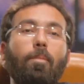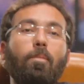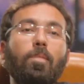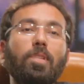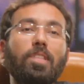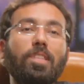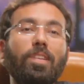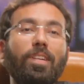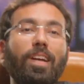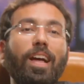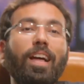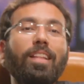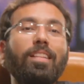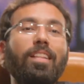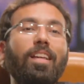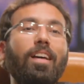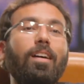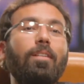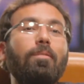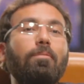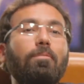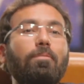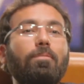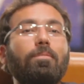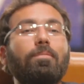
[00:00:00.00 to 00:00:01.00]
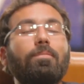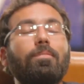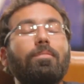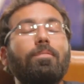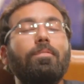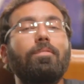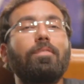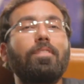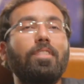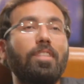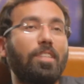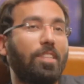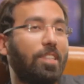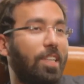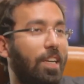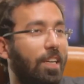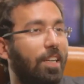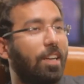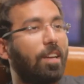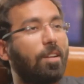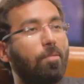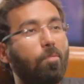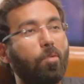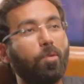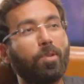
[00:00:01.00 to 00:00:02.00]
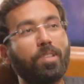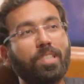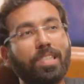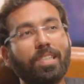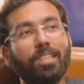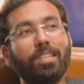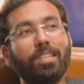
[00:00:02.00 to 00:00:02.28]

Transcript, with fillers: مستر ادهم شكلك مز